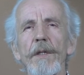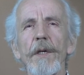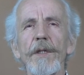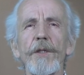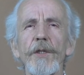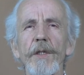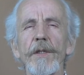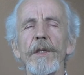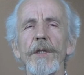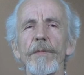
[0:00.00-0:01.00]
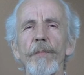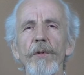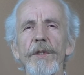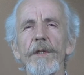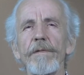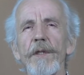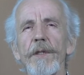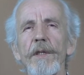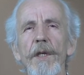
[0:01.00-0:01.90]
Да, сейчас даже просто выйти